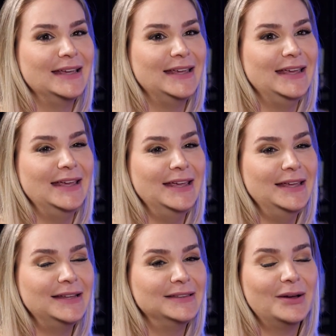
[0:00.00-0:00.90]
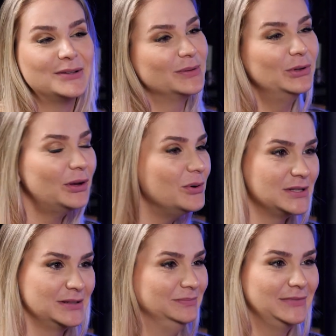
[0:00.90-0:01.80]
E, nossa, muita
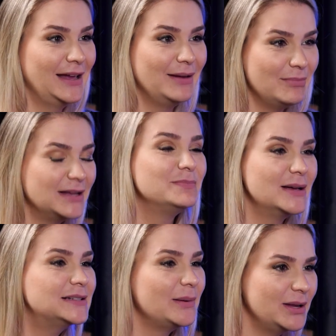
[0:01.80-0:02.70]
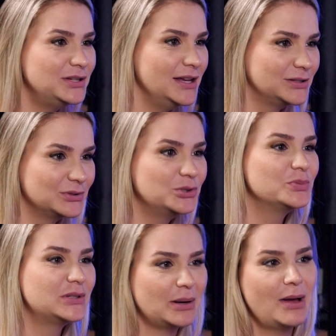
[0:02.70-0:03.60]
coisa. É, mas basicamente é isso. Os
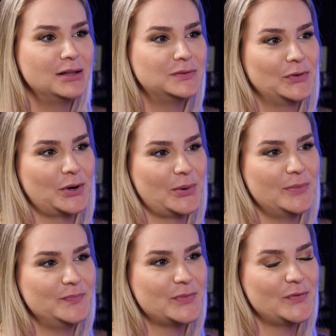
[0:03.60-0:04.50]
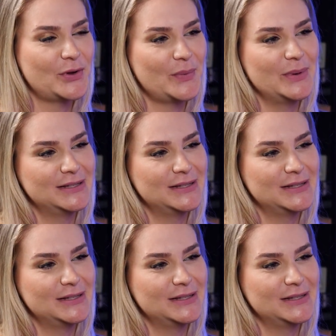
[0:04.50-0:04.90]
últimos trabalhos foram, foram